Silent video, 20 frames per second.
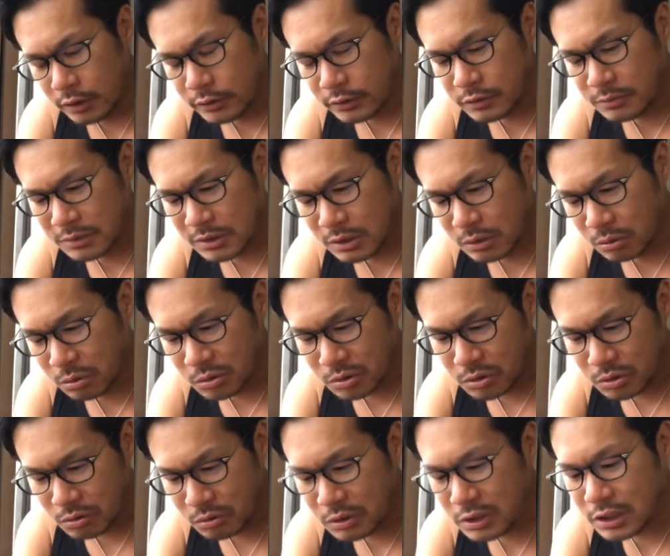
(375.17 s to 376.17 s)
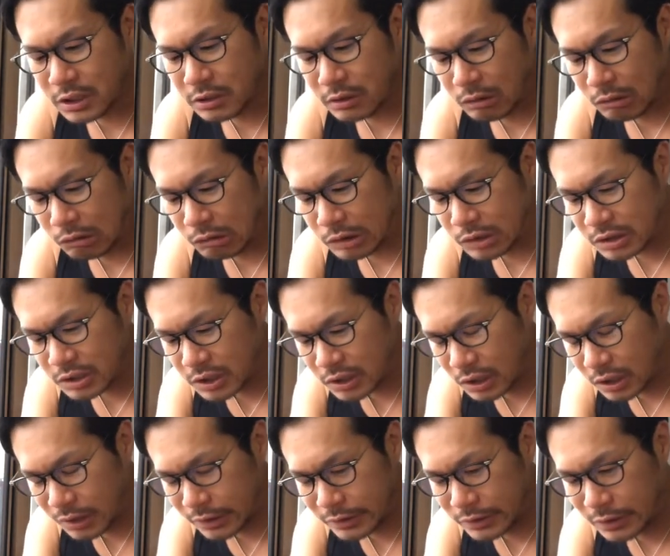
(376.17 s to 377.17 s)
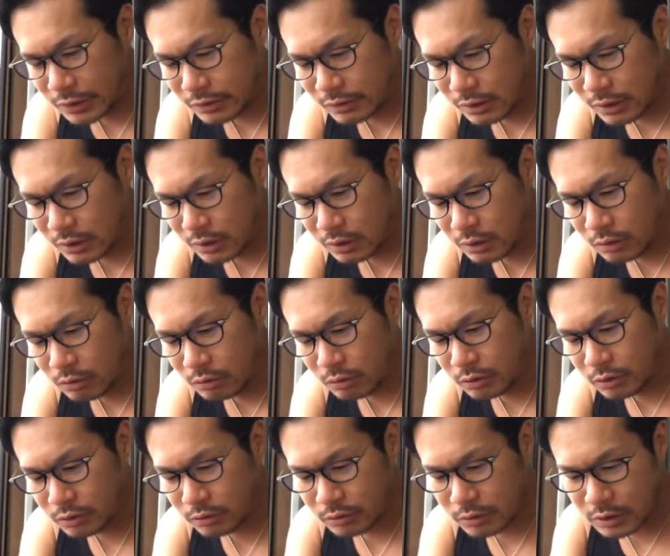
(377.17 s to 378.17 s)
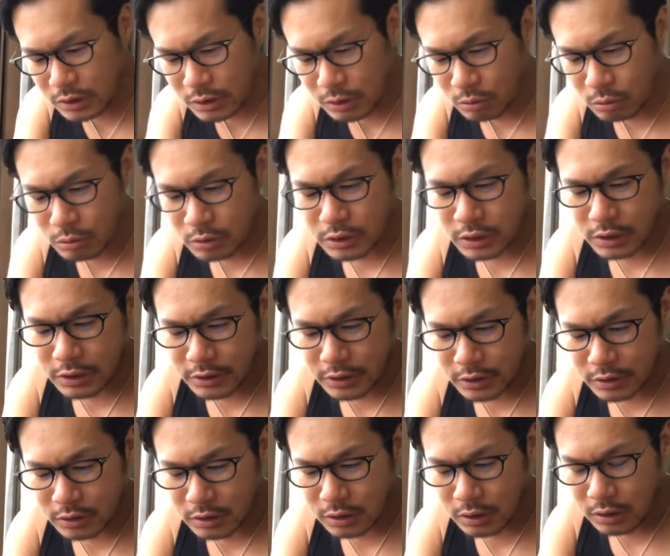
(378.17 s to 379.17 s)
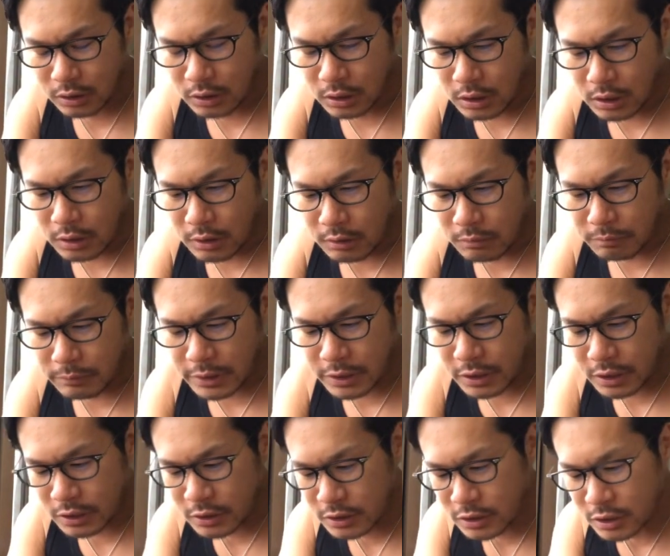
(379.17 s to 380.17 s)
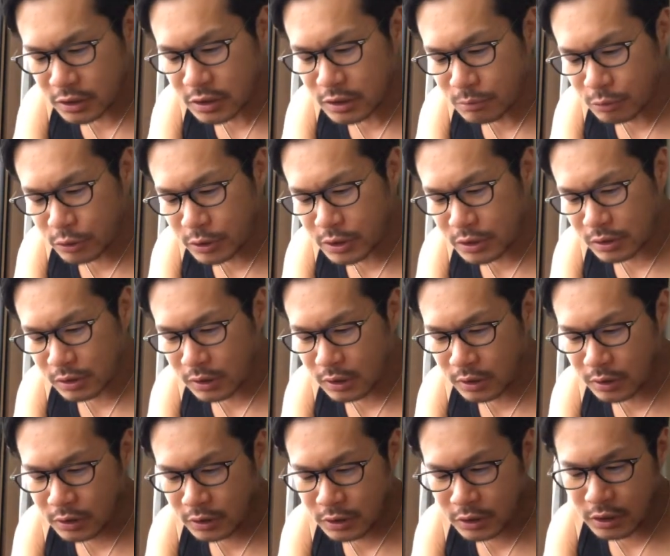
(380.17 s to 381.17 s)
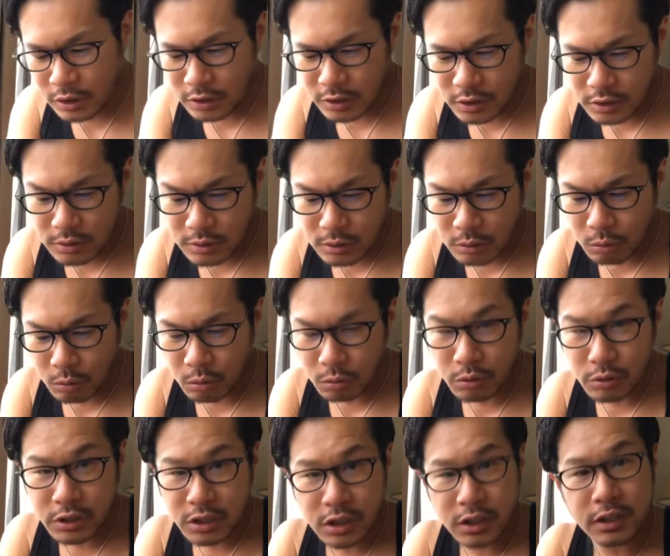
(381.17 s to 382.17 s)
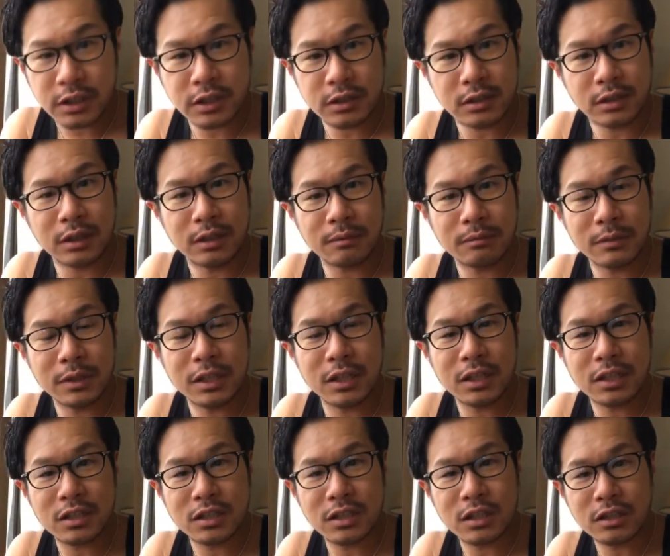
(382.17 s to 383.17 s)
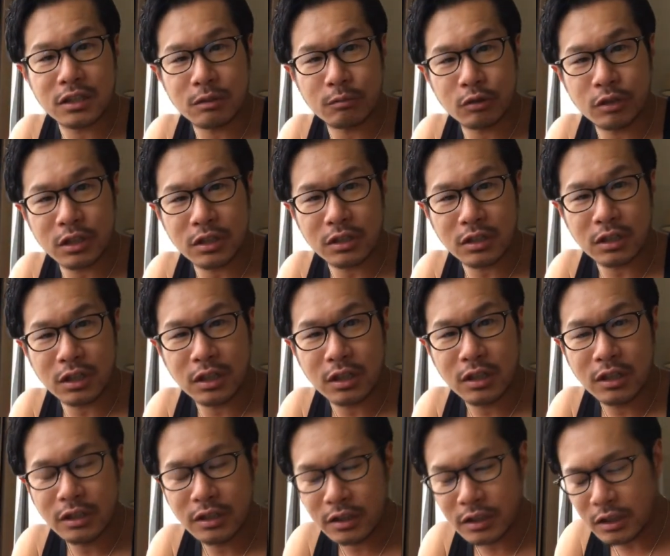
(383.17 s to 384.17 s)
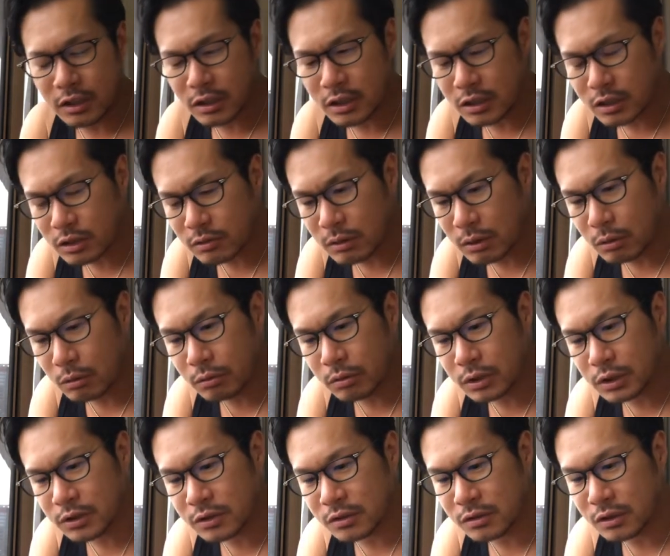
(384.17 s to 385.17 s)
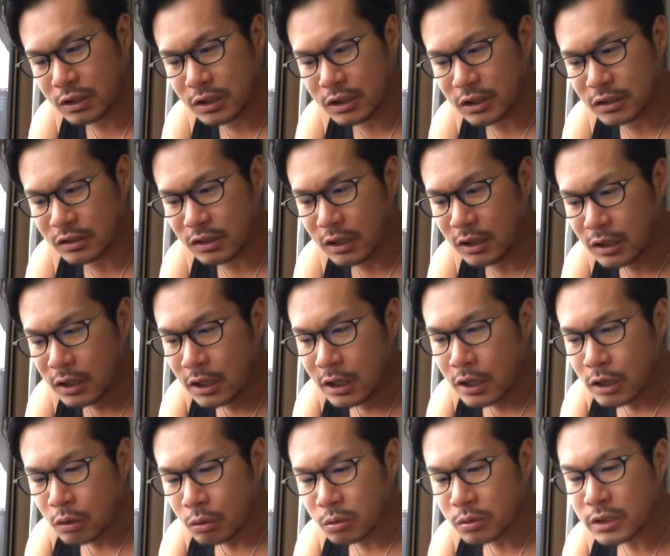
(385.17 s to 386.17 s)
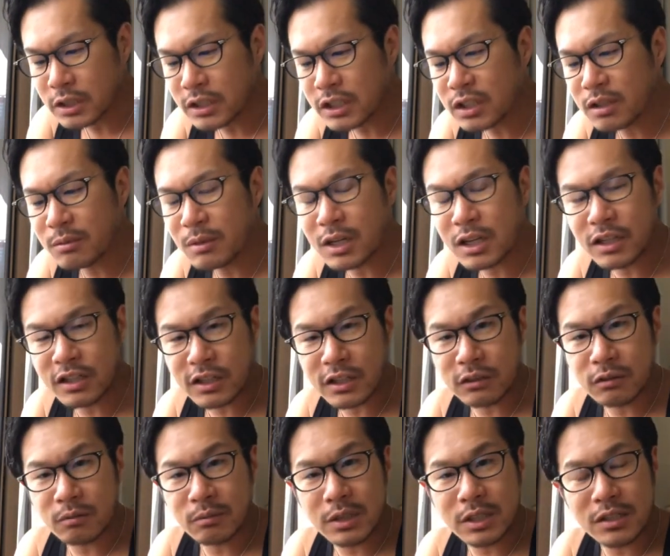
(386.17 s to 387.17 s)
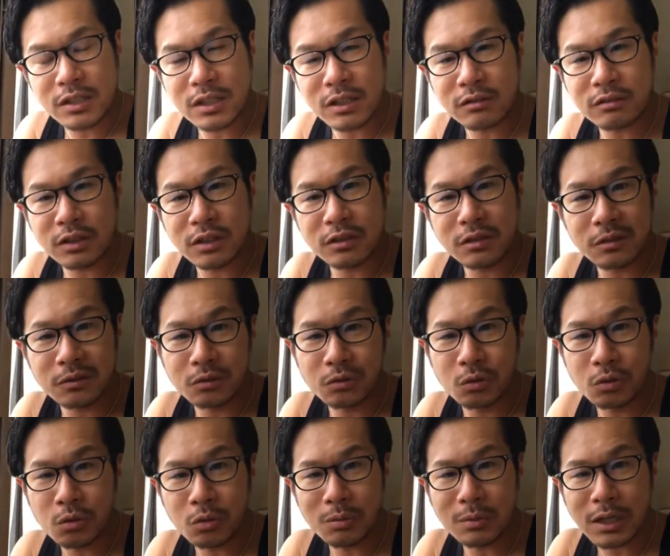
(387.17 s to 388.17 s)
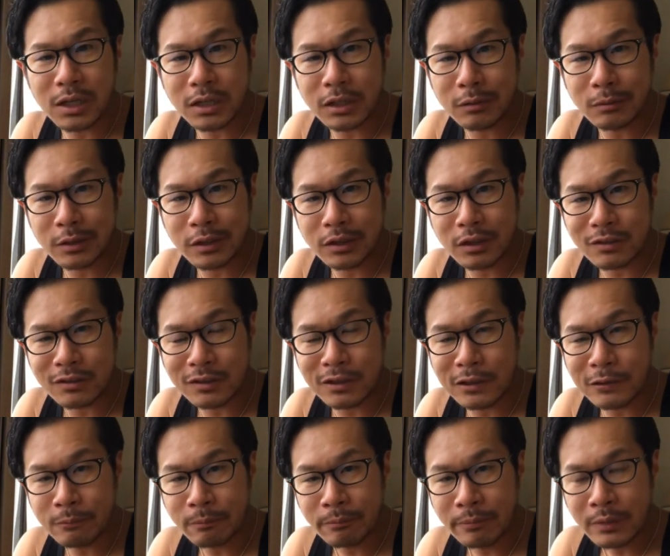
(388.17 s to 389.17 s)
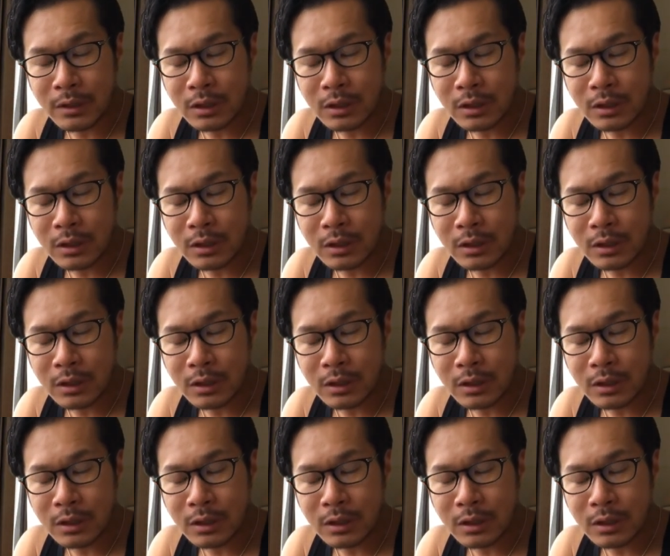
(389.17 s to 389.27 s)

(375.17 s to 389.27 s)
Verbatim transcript: すみませんこの商品にはこれつけたらいいですかこういう時にはこうしたらいいですか右足出してもいいですか左足はここの位置でいいですか右足出してもいいですか左足はこういうふうに進んでいいですかこの先に曲がり角3つあるんですけどどこ曲がればいいですか